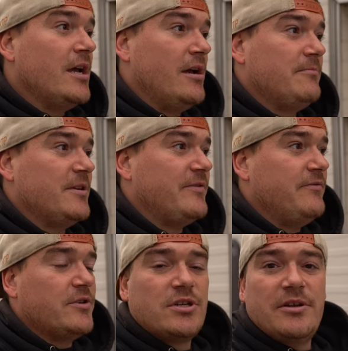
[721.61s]
Ähm, das
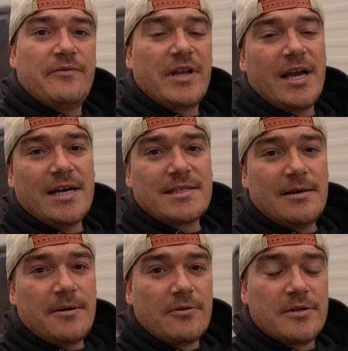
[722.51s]
fanden wir schon irgendwie krass,
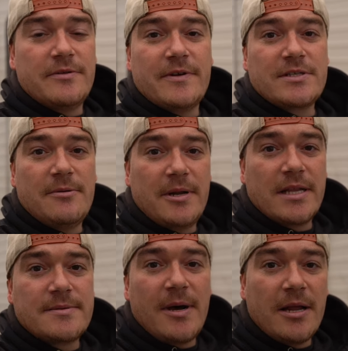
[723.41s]
aber gut, was soll man
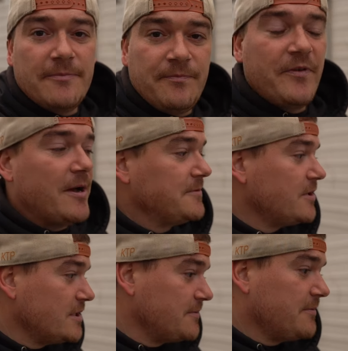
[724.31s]
jetzt machen? Wir haben es
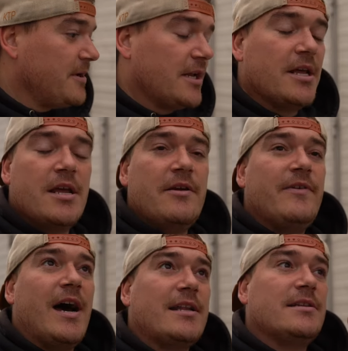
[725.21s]
trotzdem gemacht.
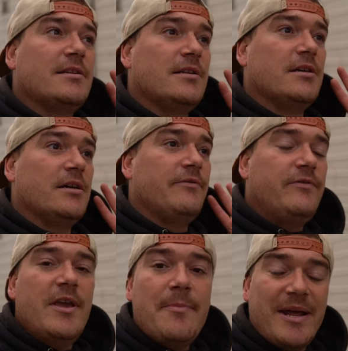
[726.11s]
Wir hatten eine
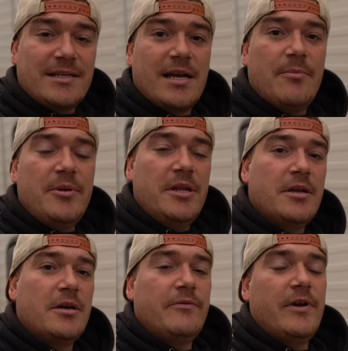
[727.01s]

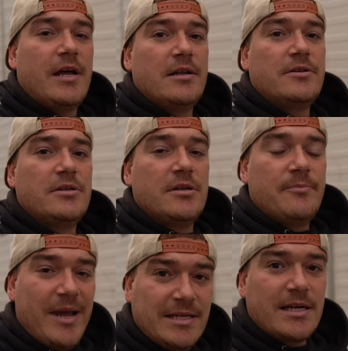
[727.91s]
Vier-Bett-Kabine, wir hatten natürlich eine
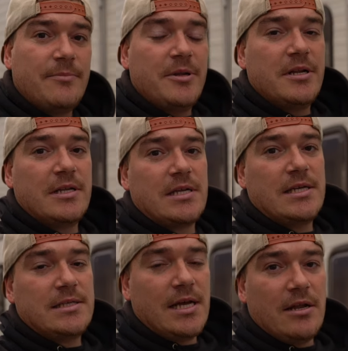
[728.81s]
Pet-Kabine, das
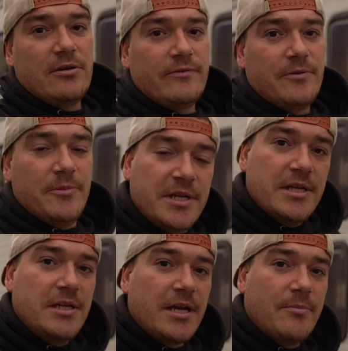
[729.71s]
heißt, Nala durfte mit
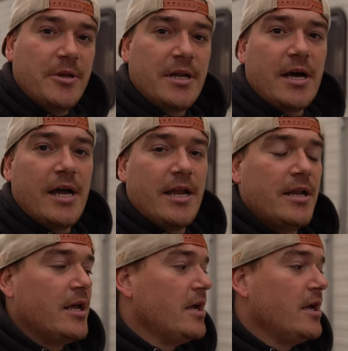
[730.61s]
in die Kabine rein.